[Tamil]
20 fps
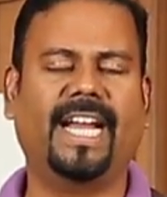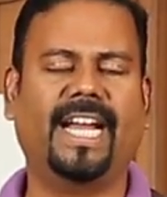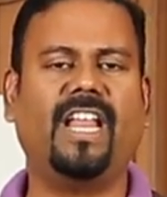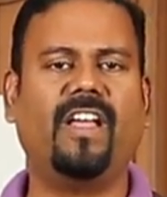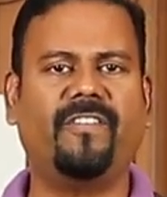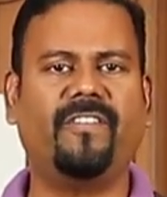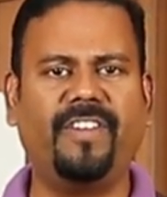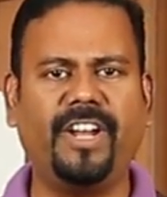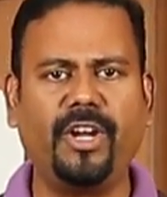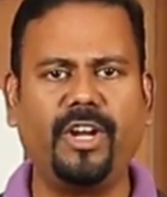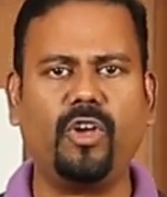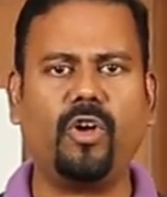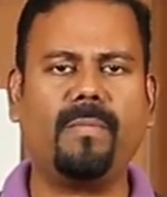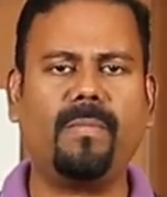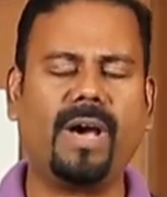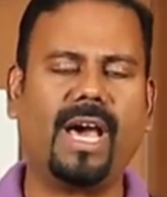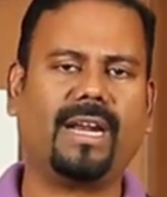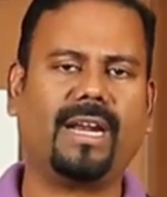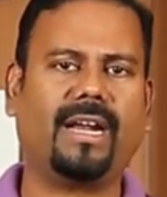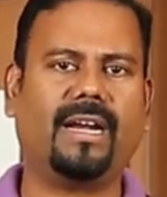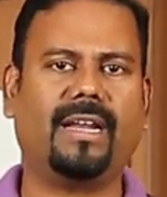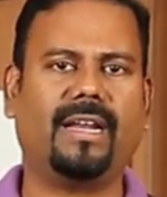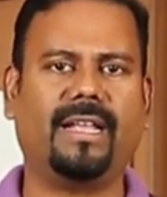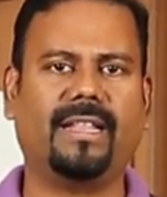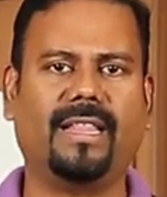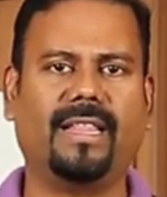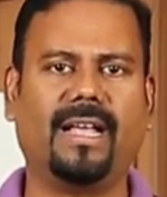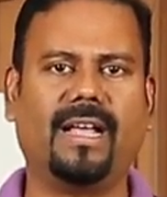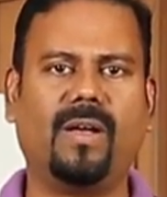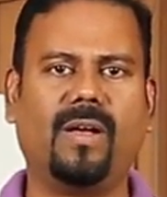ஏன்னா வீடியோ
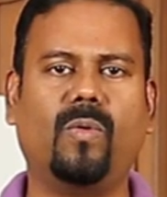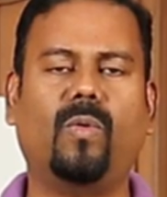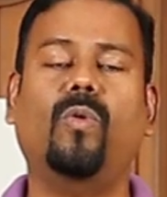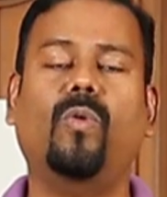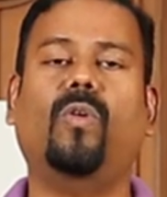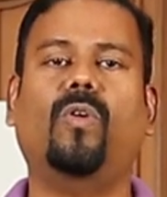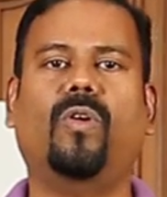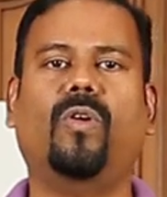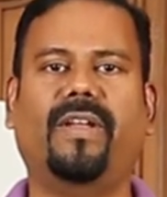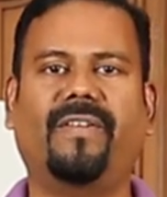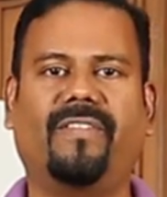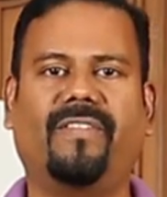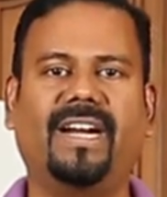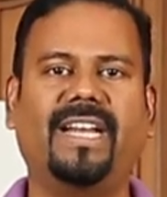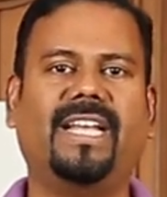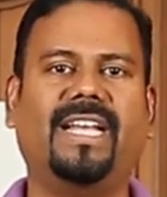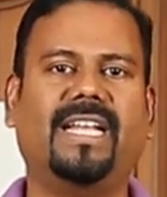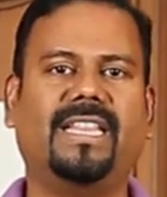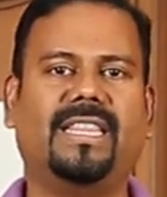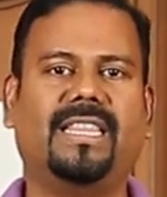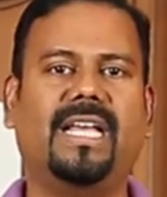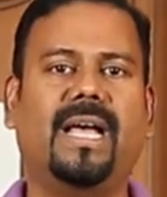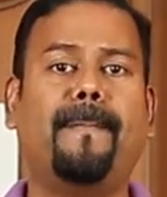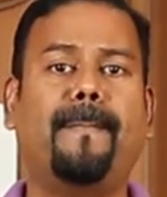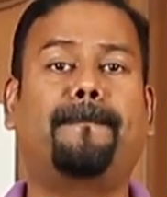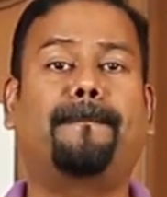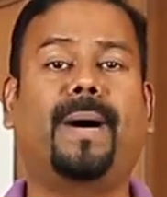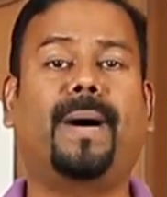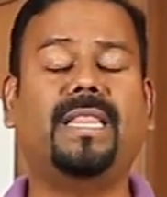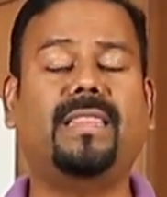மார்க்கெட்டிங் தான் உங்களோட வணிகத்தை
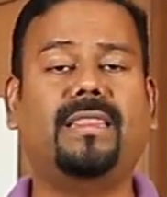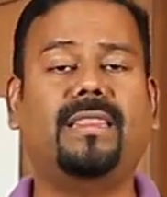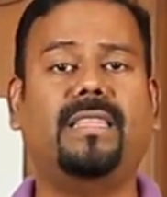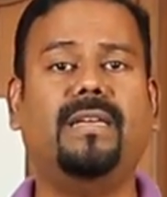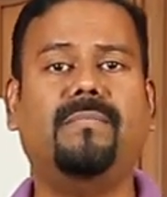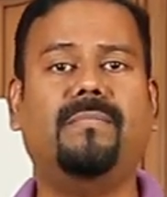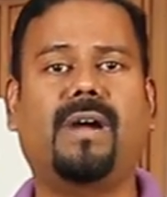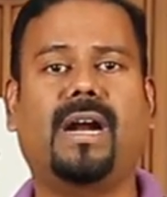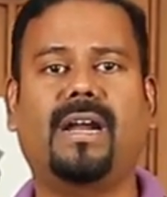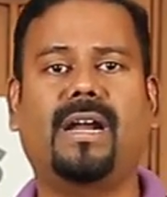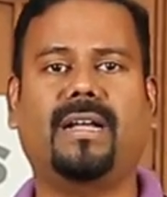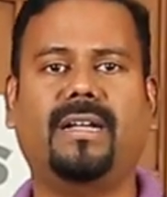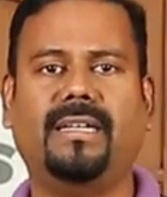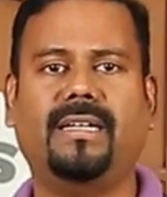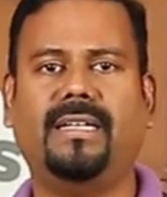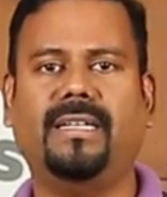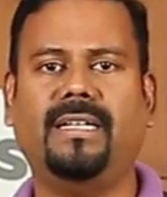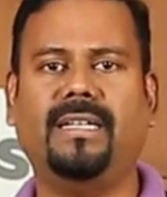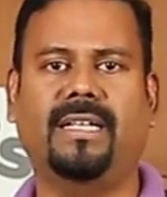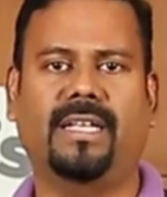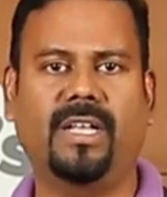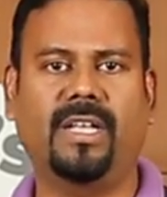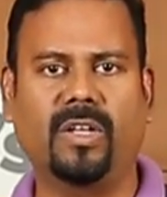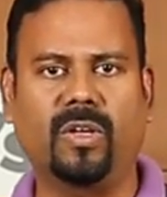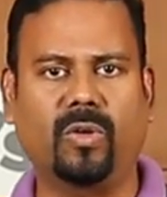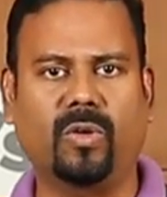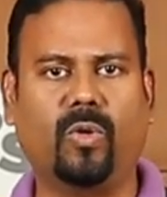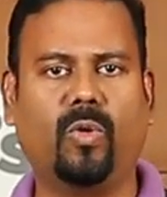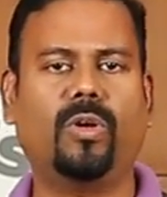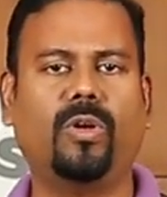பத்து மடங்கு
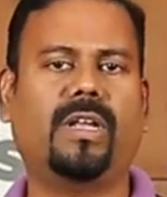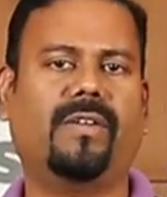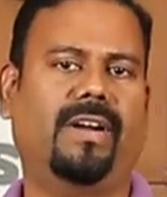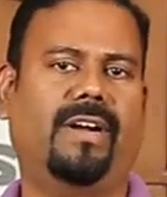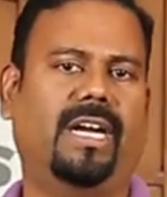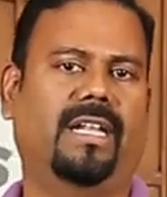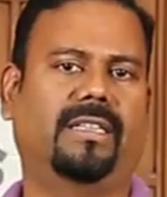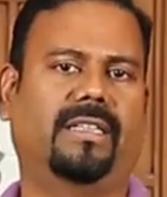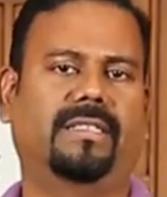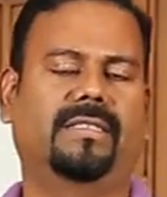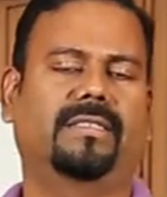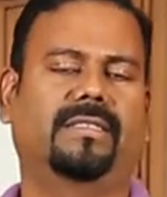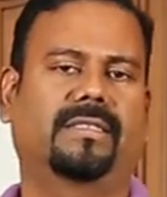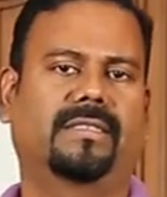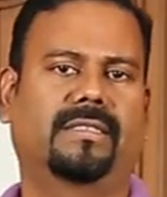கூட்ட வல்லது